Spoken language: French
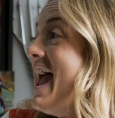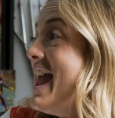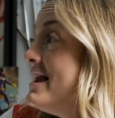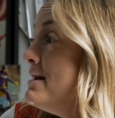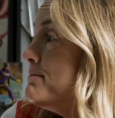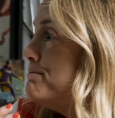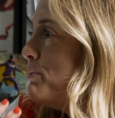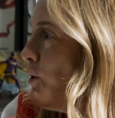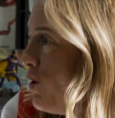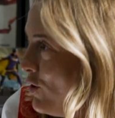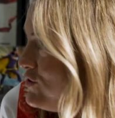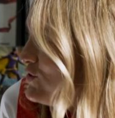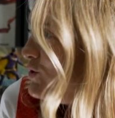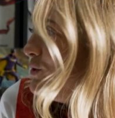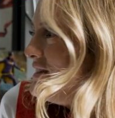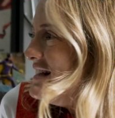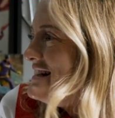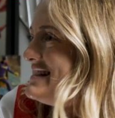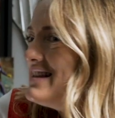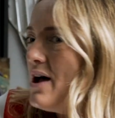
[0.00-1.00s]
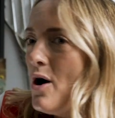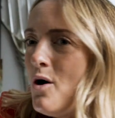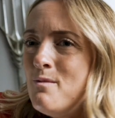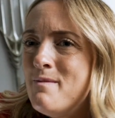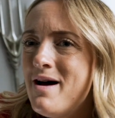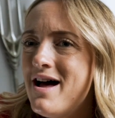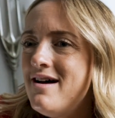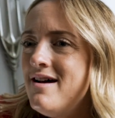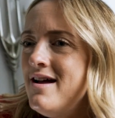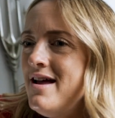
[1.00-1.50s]
elle prend son destin en
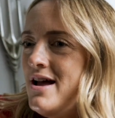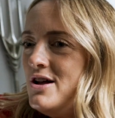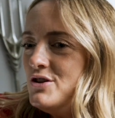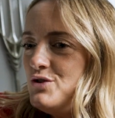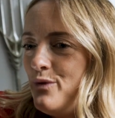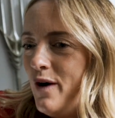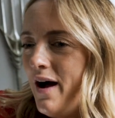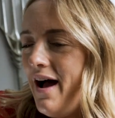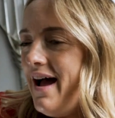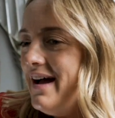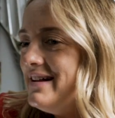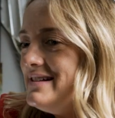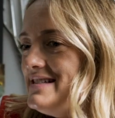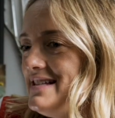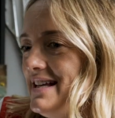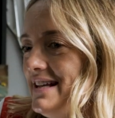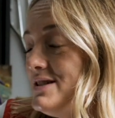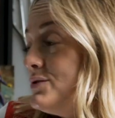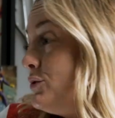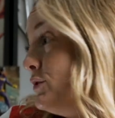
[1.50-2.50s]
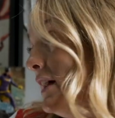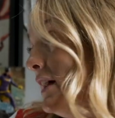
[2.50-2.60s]
main, tu vois, ainsi que son